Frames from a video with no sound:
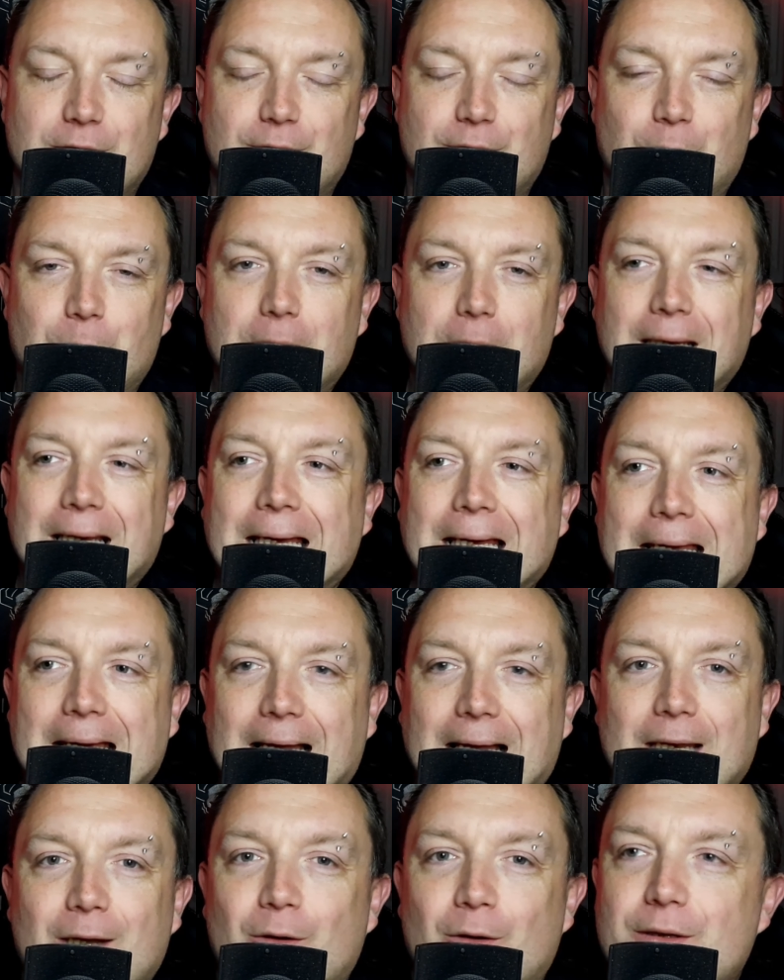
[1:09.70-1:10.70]
i w ogóle,
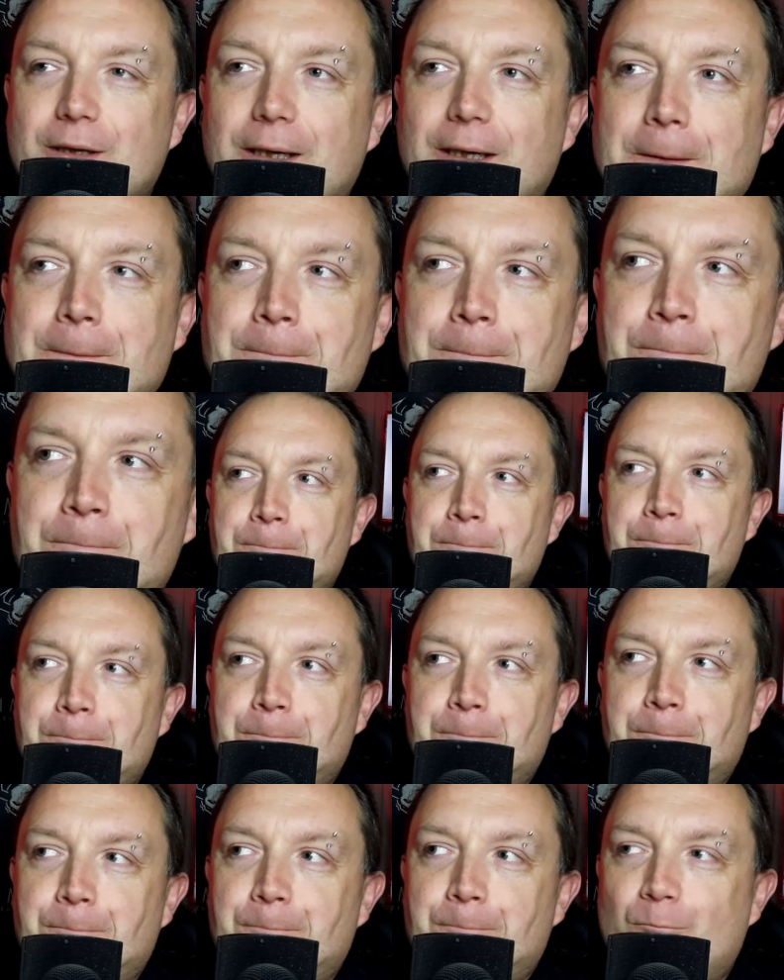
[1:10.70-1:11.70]
ale one
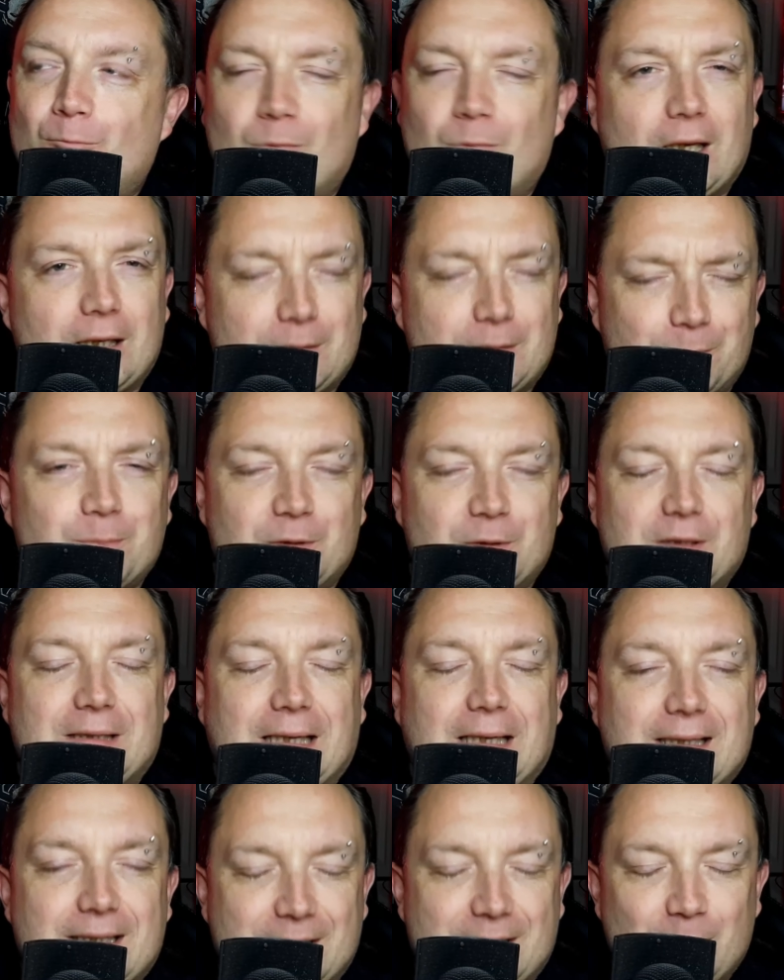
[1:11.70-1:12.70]
Hmm, tak z
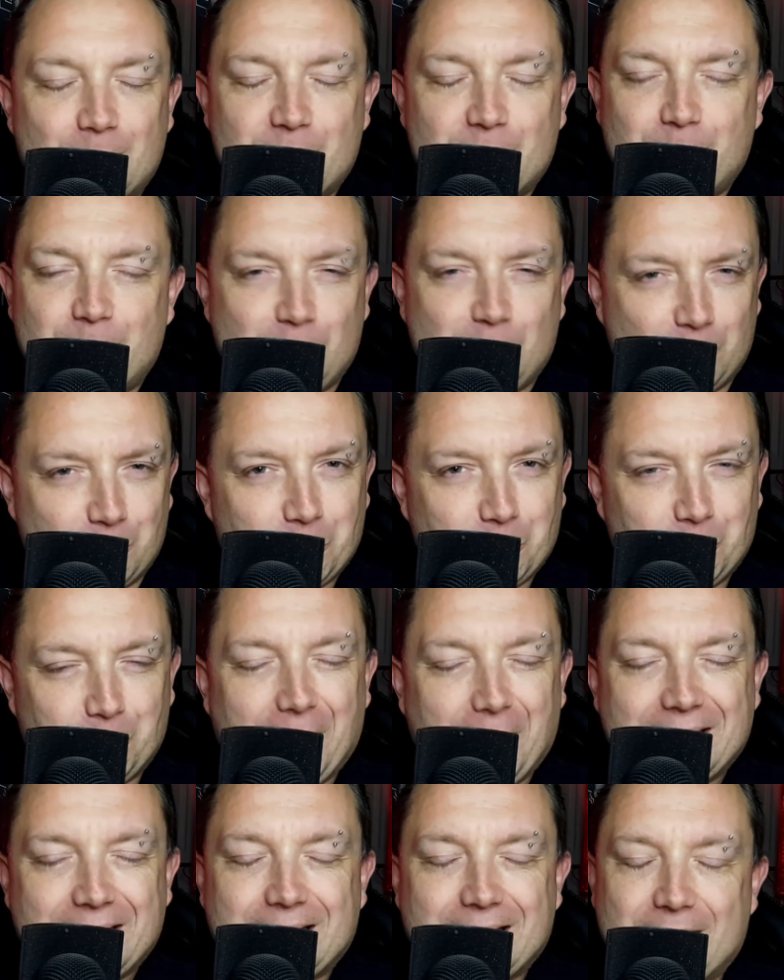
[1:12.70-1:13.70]
angielskiego można powiedzieć good
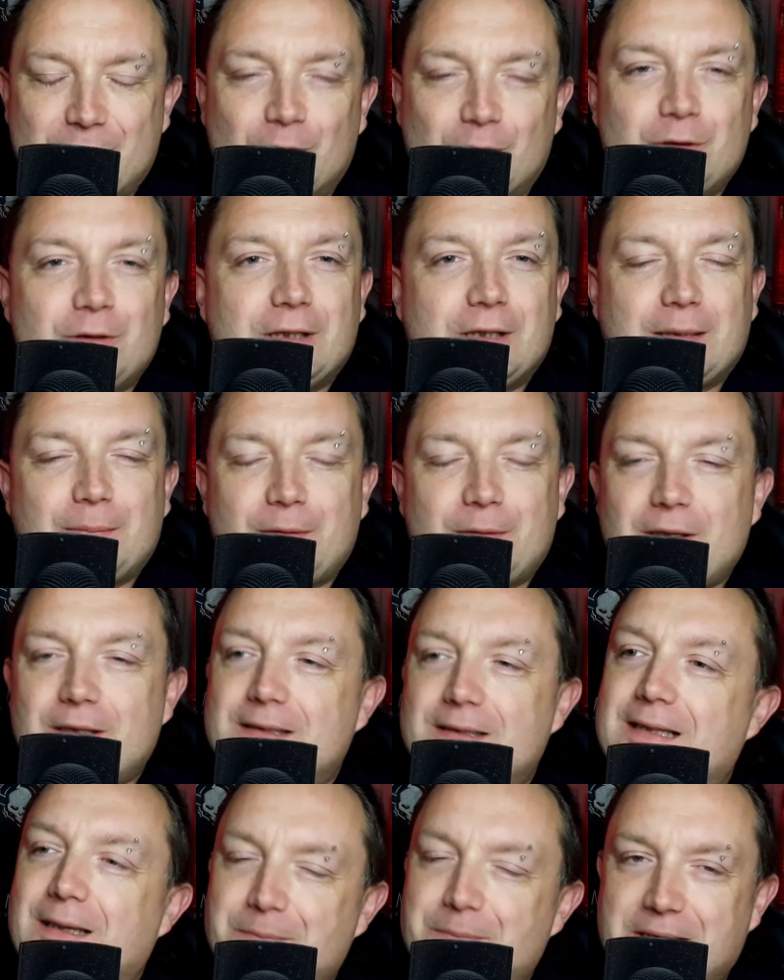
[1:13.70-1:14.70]
bad guy, czyli oni tak naprawdę
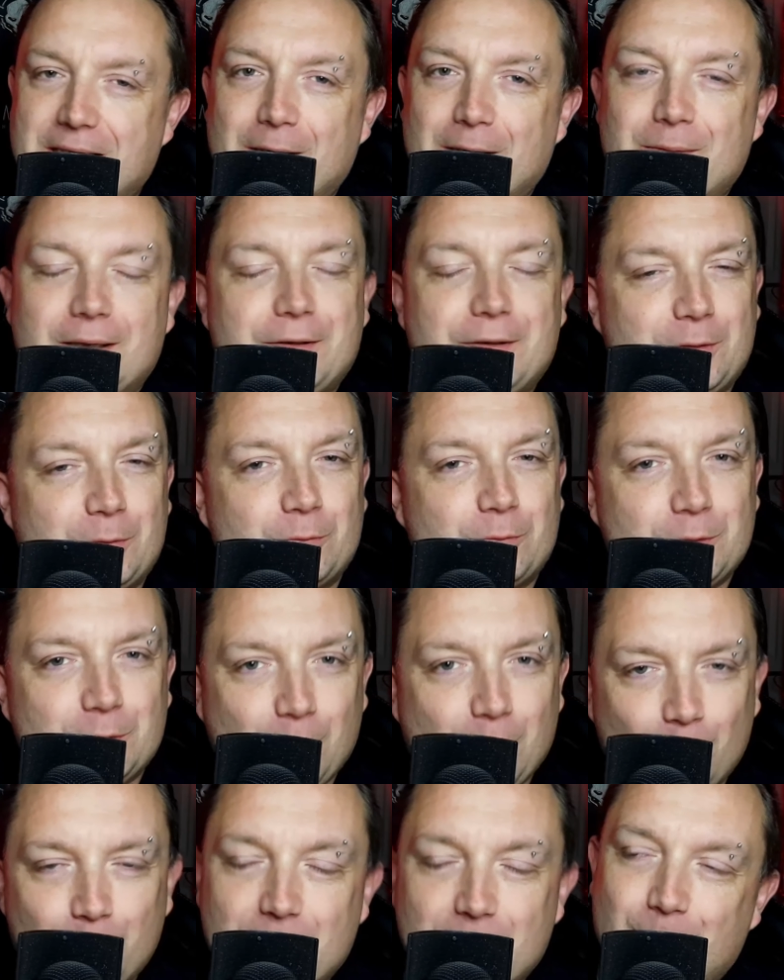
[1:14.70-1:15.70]
zabijają, ale to są
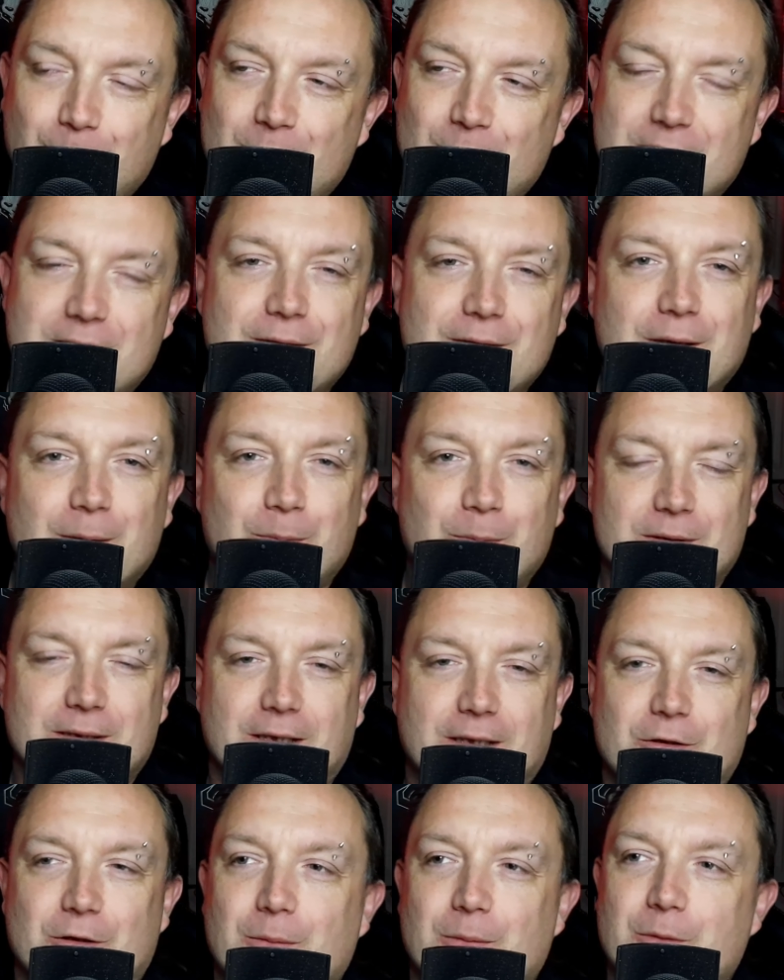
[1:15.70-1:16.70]
dobre, pozytywne
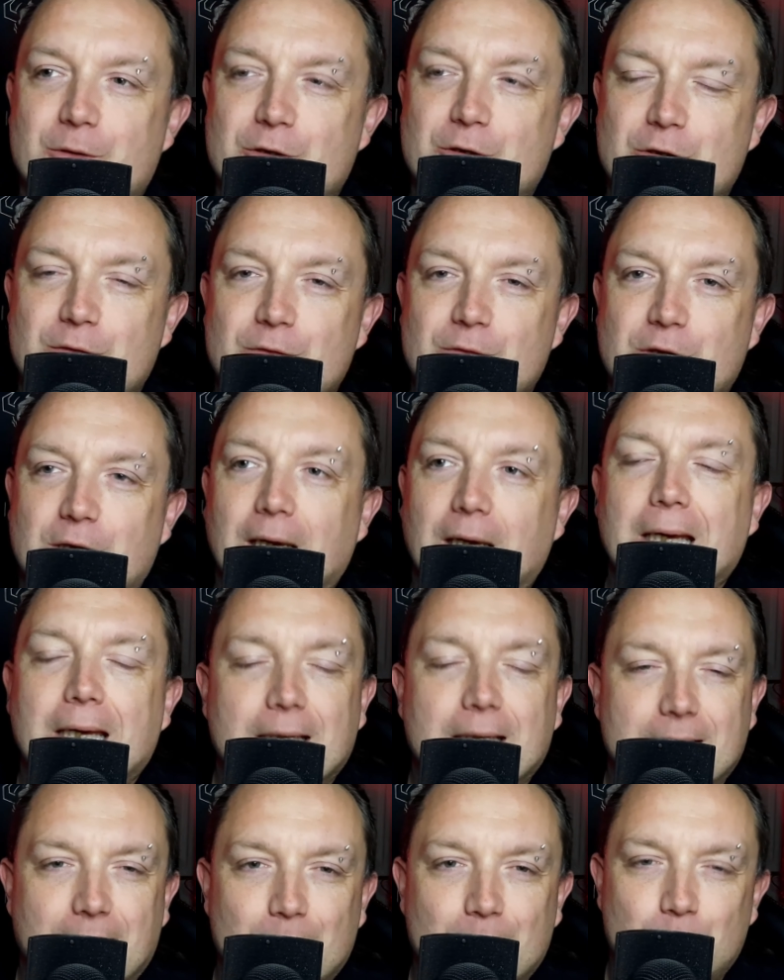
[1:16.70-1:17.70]
postacie, no bo rzeczywiście
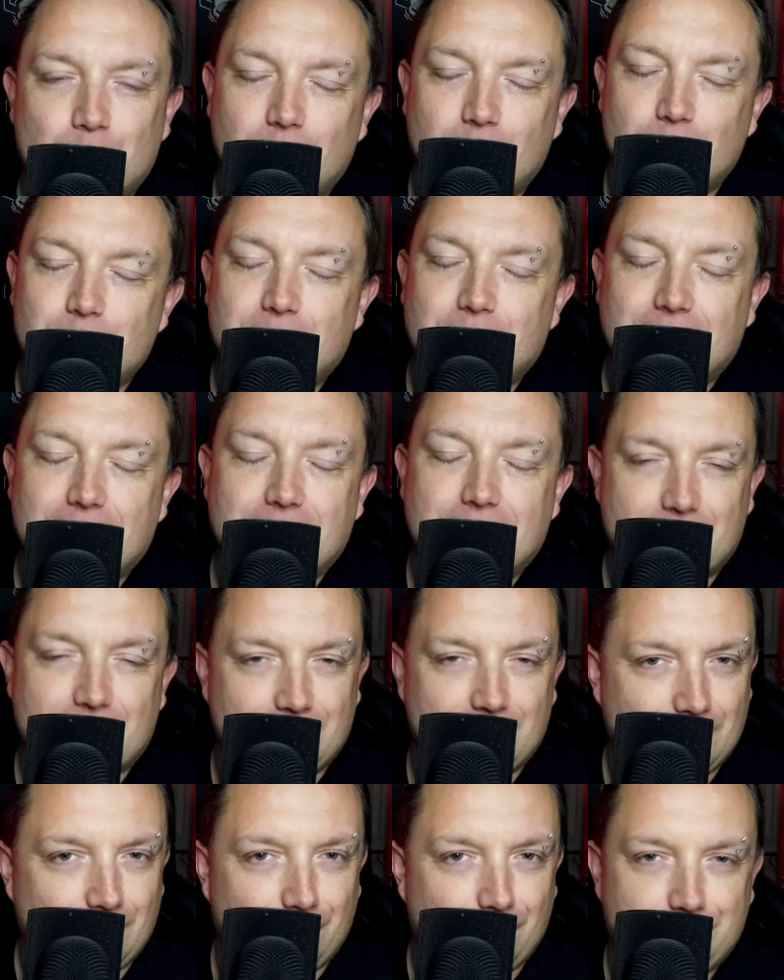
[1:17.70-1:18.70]
ten Tulon tutaj jest y,
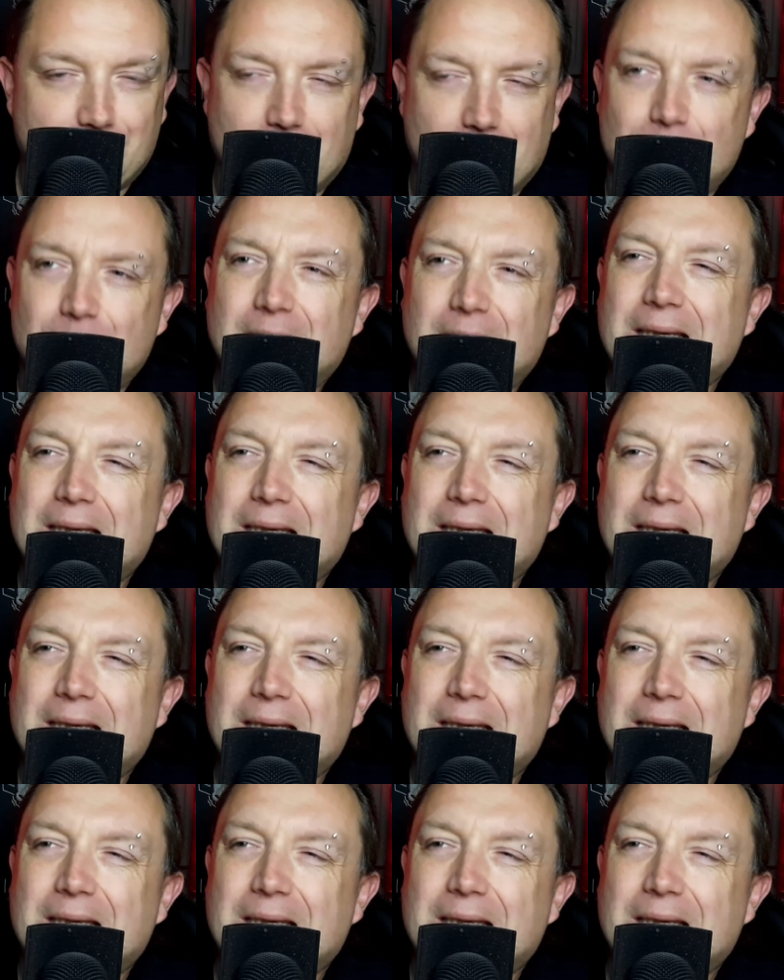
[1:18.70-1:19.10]
ofiarą.